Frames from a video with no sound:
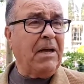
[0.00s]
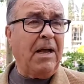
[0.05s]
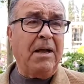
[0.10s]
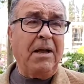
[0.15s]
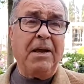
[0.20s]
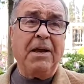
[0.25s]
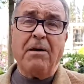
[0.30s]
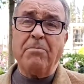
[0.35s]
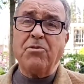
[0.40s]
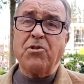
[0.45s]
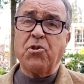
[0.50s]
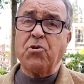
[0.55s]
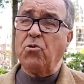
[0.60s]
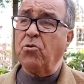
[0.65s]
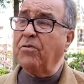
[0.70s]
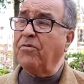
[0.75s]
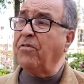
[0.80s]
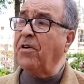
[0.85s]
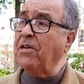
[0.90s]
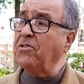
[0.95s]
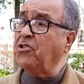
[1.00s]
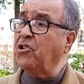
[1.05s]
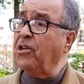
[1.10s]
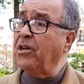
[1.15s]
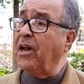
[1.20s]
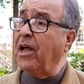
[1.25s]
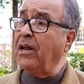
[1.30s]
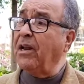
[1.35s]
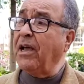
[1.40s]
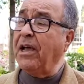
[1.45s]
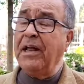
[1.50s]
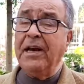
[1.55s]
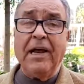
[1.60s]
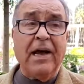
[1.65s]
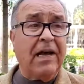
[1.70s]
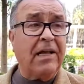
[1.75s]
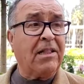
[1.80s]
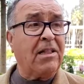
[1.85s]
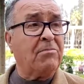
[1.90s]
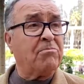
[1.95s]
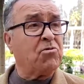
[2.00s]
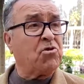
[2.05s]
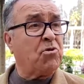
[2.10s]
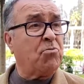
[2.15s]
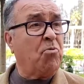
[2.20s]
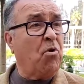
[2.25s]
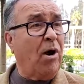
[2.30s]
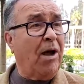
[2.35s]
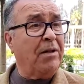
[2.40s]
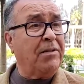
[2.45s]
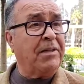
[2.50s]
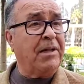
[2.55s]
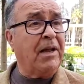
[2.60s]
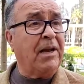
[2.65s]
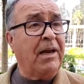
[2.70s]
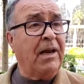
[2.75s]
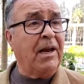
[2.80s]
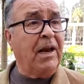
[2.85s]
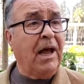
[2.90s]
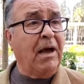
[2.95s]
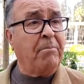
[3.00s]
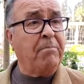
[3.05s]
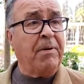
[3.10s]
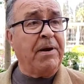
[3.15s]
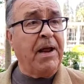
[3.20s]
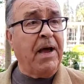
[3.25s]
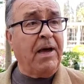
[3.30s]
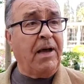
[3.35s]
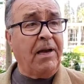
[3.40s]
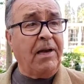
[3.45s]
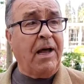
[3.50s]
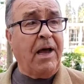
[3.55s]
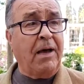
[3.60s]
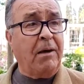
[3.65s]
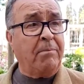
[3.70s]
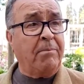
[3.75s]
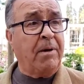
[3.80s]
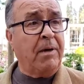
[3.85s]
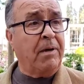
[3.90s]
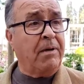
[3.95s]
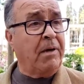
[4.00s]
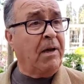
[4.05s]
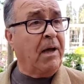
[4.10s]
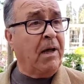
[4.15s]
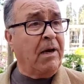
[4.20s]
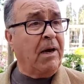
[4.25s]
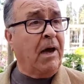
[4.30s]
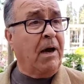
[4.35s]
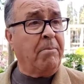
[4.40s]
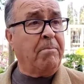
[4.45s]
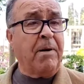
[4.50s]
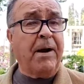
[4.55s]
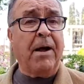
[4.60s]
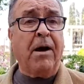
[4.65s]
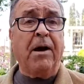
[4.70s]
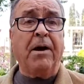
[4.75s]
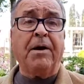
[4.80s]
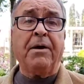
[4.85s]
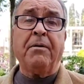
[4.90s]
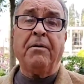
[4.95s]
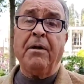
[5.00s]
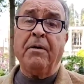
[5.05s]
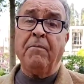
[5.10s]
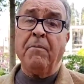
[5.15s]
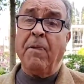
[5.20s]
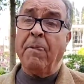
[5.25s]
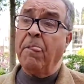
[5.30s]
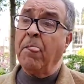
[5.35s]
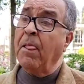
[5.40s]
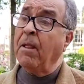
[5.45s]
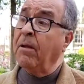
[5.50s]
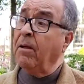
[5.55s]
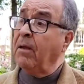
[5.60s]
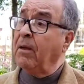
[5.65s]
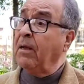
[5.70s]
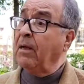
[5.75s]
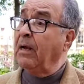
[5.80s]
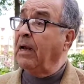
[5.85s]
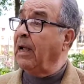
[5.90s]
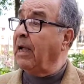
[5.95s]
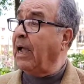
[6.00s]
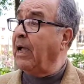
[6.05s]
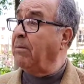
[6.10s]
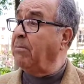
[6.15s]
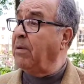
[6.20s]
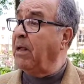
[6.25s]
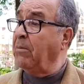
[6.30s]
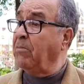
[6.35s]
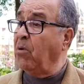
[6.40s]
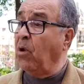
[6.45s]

احنا بالصدفة جينا لقينا هذه المجموعة ديال الأبناء الأبرار اللي قايمين